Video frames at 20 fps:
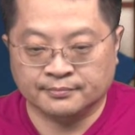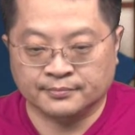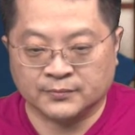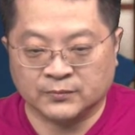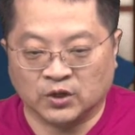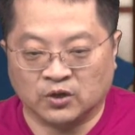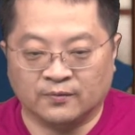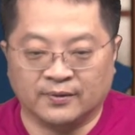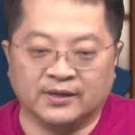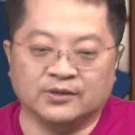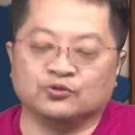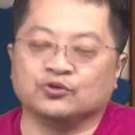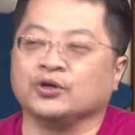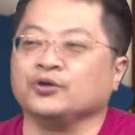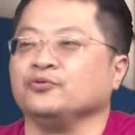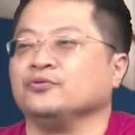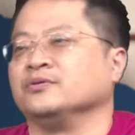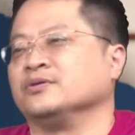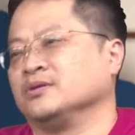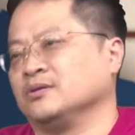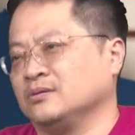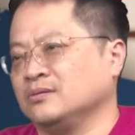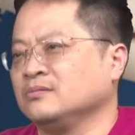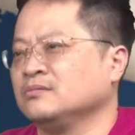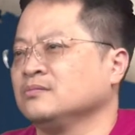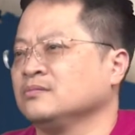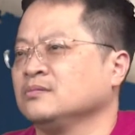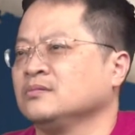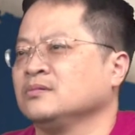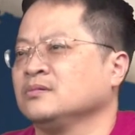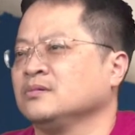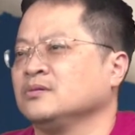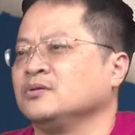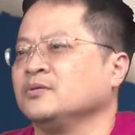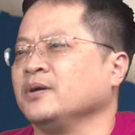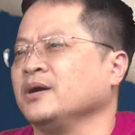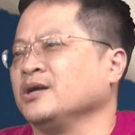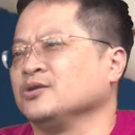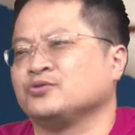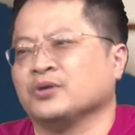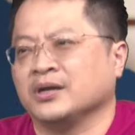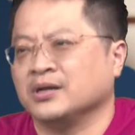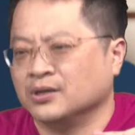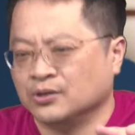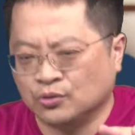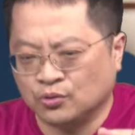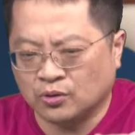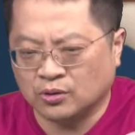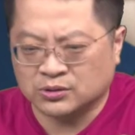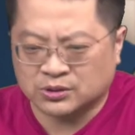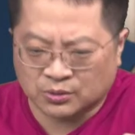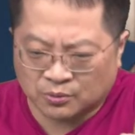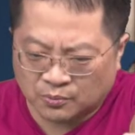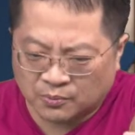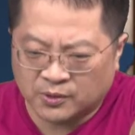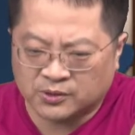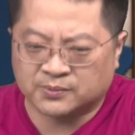哦，反正追云，对不对？赚很多，这我没有什